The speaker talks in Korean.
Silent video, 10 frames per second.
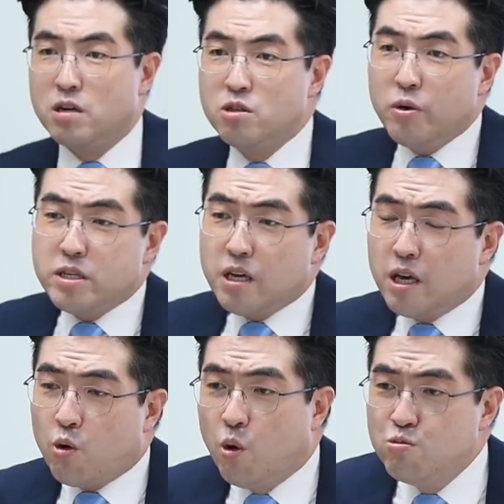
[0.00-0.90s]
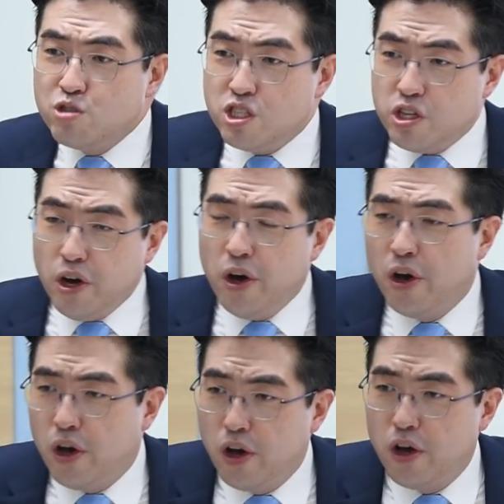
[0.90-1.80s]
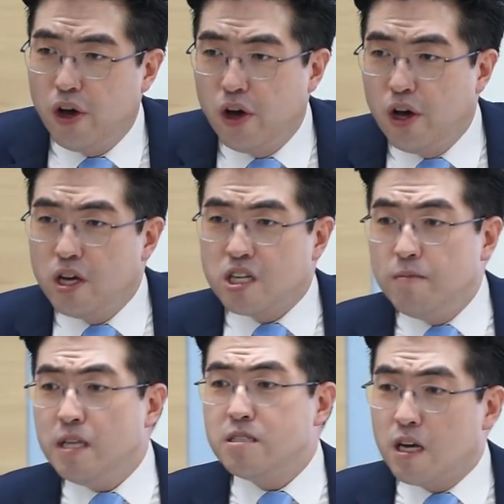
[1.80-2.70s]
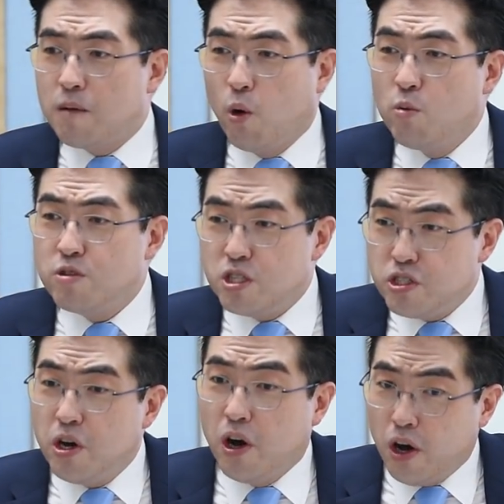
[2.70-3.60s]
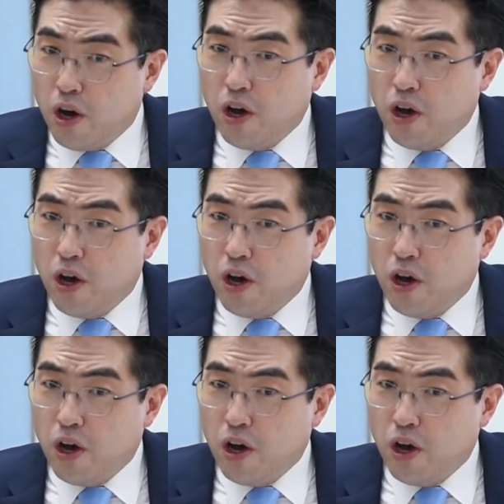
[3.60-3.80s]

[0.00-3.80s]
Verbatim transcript: 어느 회사의 고문이죠? 김현장의 고문이죠.